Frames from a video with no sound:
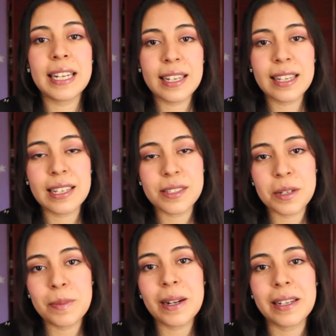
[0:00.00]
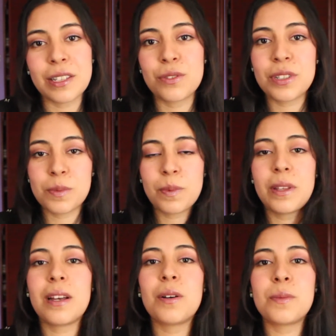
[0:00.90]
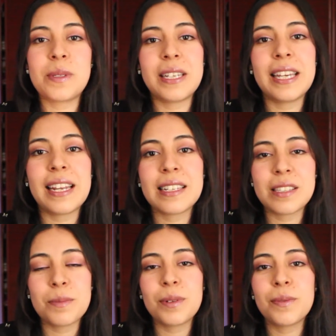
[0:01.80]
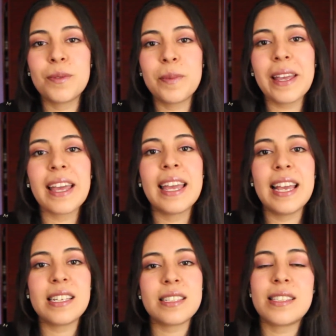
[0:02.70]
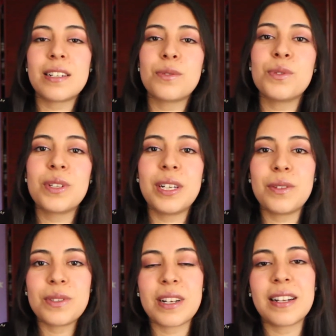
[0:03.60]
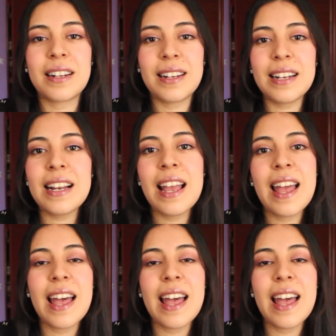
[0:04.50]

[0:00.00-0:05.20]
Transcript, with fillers: tienen que hacer para que yo les pueda obsequiar este perfume es estar suscritos al canal,